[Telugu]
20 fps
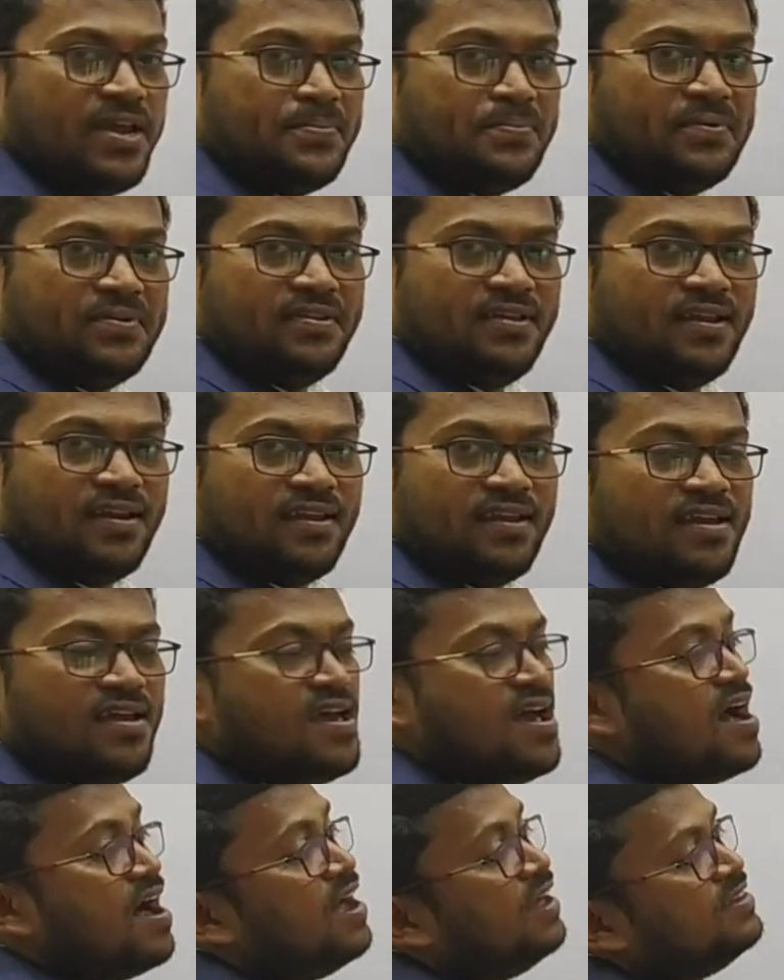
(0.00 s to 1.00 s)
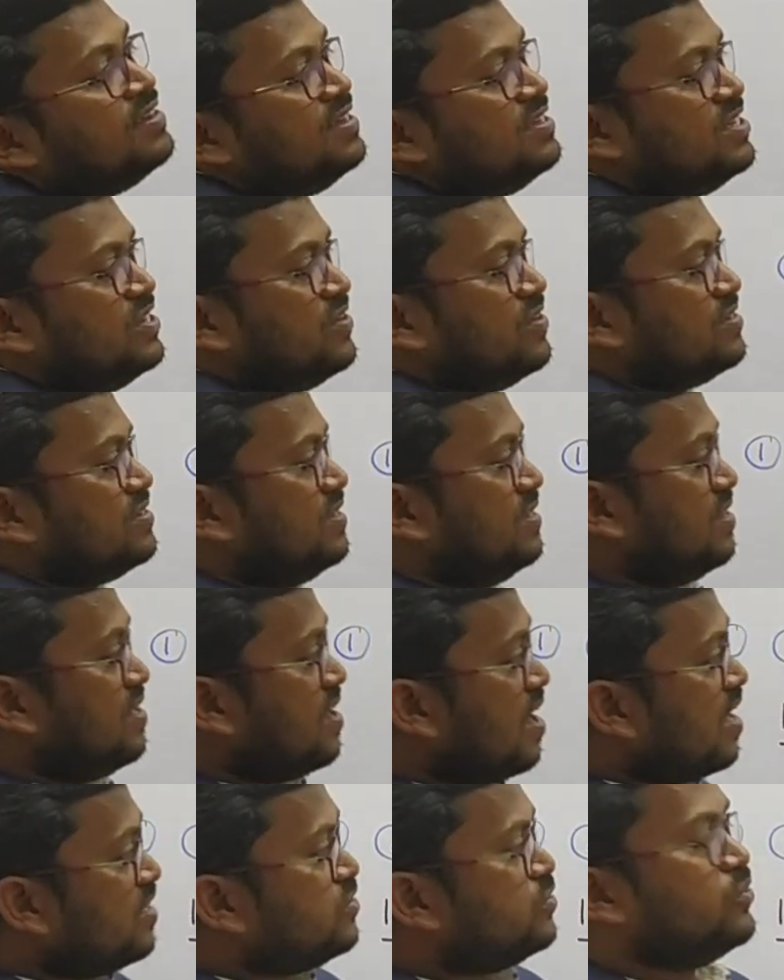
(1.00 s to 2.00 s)
అయిపోద్ది అంత ఈజీగా వస్తుంది
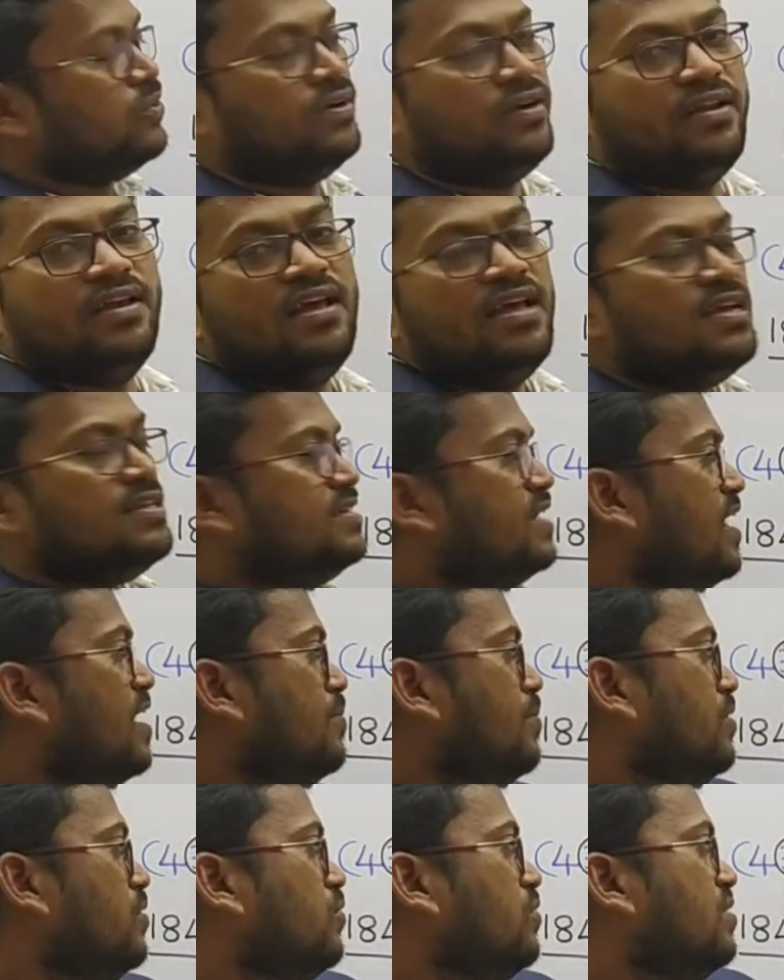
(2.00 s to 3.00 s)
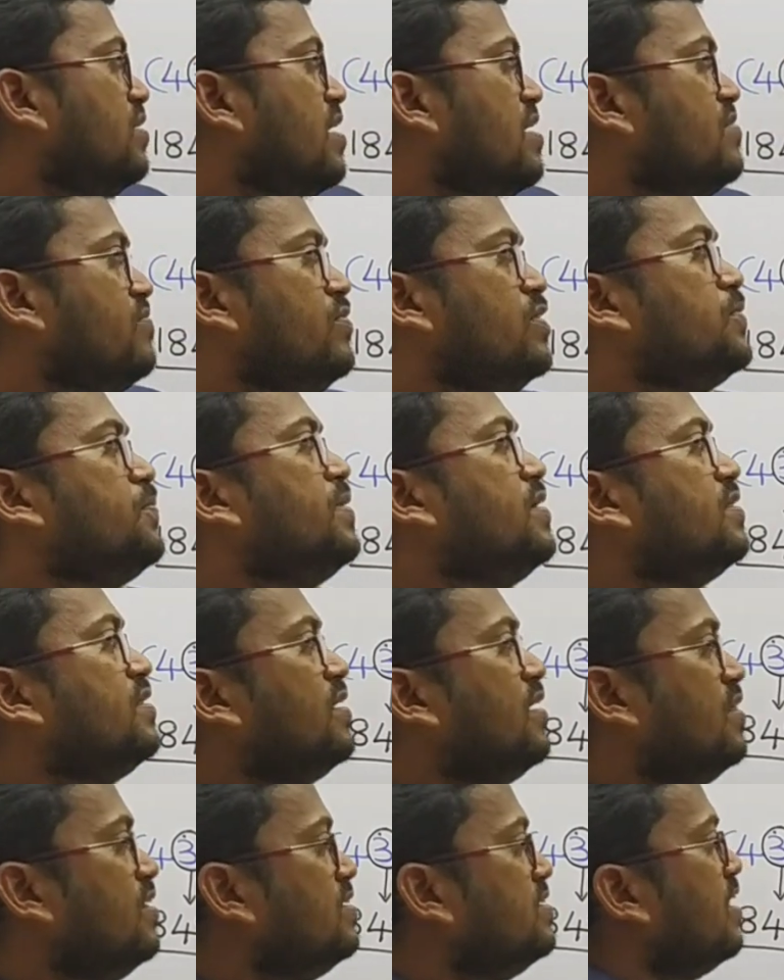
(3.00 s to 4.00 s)
అది చూడండి చాలామంది కొద్దిగా కన్ఫ్యూజ్
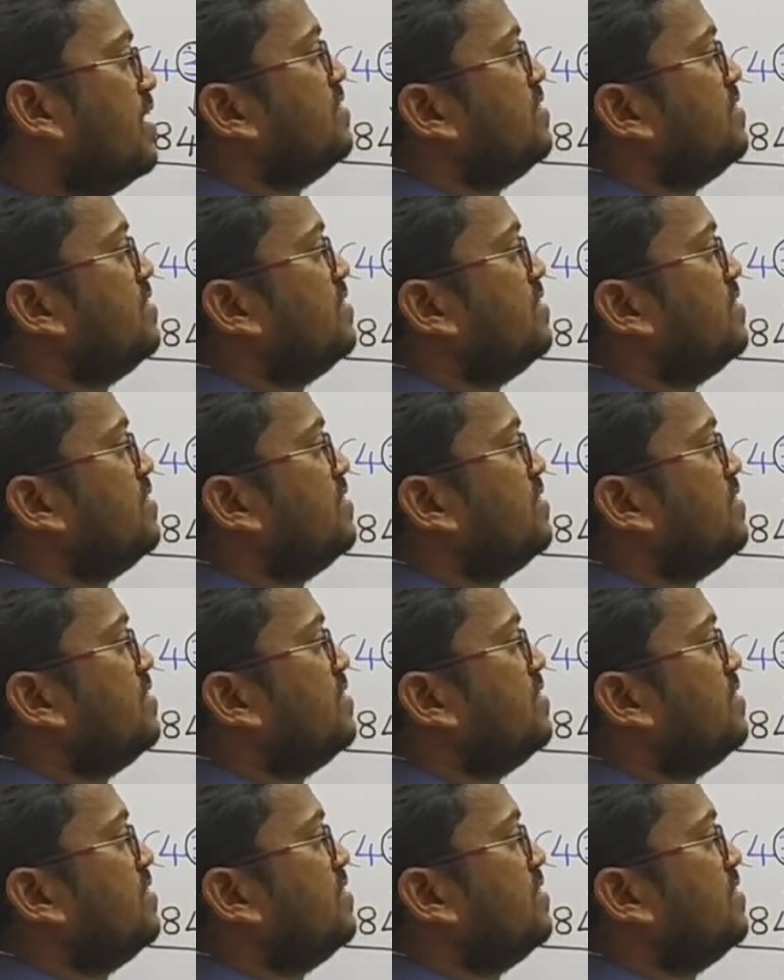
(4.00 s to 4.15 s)
పడతారు అది చాలా